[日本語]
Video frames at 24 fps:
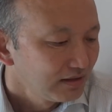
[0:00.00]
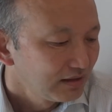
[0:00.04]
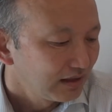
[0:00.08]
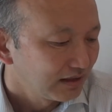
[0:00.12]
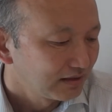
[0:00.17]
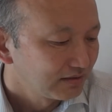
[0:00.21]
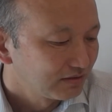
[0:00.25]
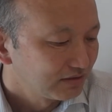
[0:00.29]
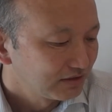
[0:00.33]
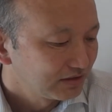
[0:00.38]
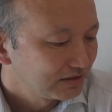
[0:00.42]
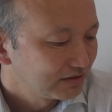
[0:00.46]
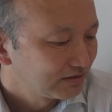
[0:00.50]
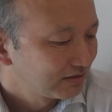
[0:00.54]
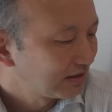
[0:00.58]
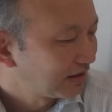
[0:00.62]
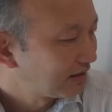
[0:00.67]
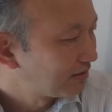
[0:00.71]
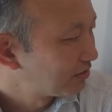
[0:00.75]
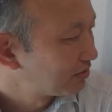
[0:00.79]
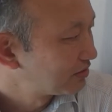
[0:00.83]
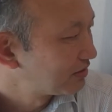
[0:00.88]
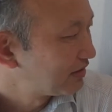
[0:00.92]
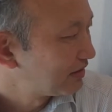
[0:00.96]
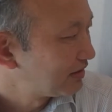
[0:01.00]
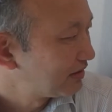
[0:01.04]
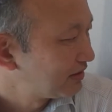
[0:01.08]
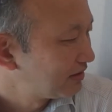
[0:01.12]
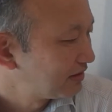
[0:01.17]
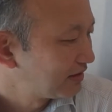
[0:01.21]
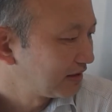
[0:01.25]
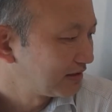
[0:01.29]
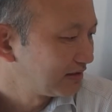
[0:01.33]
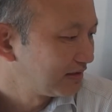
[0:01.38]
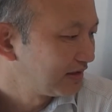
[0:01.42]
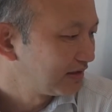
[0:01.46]
あの人が大勢
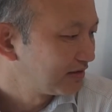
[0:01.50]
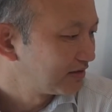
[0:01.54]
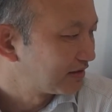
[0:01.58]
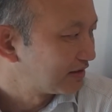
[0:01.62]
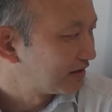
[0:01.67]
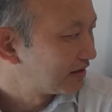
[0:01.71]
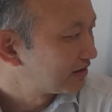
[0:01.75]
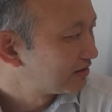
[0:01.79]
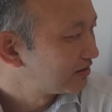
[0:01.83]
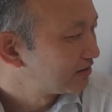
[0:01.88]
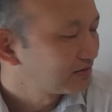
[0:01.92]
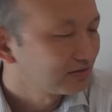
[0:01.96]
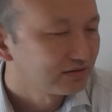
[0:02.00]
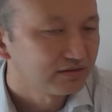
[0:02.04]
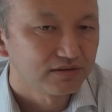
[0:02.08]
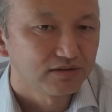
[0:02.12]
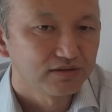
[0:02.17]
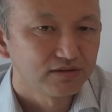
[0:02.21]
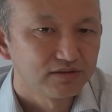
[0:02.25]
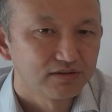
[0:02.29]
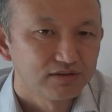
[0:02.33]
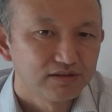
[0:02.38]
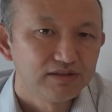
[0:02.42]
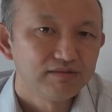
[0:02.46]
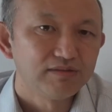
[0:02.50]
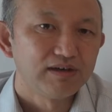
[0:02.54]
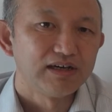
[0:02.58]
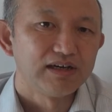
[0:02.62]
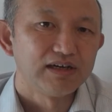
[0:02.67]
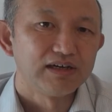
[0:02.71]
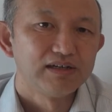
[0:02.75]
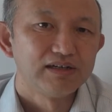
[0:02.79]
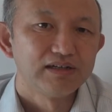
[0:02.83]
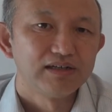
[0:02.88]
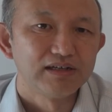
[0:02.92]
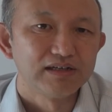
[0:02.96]
亡くなるとかねそういうことに
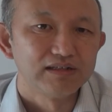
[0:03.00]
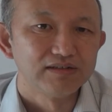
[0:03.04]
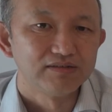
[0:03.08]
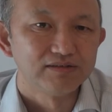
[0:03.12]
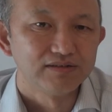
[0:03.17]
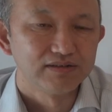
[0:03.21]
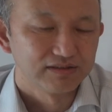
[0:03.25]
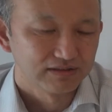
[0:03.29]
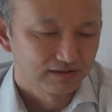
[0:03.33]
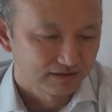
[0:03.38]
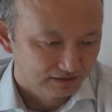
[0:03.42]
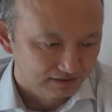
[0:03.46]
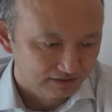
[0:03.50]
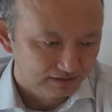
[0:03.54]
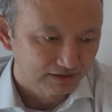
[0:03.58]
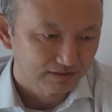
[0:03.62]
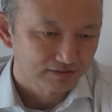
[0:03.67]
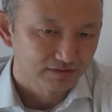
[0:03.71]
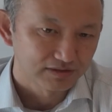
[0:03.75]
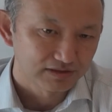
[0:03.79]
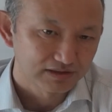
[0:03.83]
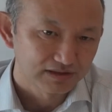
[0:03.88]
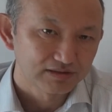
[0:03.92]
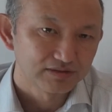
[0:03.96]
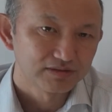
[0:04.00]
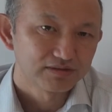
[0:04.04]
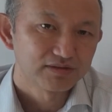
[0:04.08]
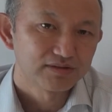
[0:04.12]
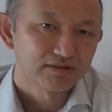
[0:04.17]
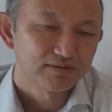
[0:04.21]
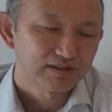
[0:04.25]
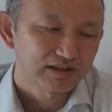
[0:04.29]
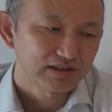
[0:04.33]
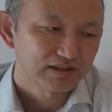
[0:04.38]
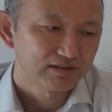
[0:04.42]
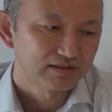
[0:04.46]
はあの
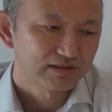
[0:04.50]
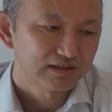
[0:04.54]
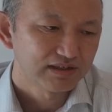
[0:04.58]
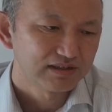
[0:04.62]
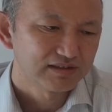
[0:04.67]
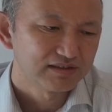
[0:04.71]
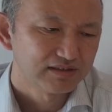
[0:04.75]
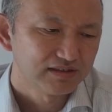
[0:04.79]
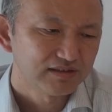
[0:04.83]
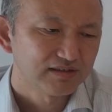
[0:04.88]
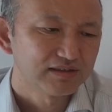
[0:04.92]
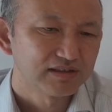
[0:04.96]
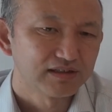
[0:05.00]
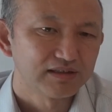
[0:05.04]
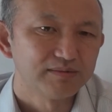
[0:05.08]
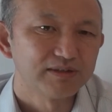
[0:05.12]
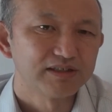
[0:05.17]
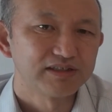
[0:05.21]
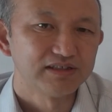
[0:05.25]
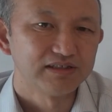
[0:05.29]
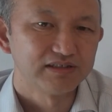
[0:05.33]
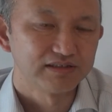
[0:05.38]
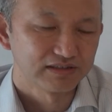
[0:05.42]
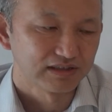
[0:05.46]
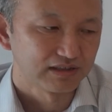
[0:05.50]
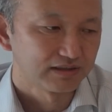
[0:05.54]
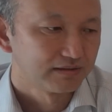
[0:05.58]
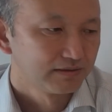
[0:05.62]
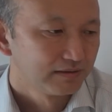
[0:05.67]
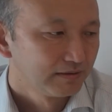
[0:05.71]
チェコチェコスロバキアのケースではなりませんでした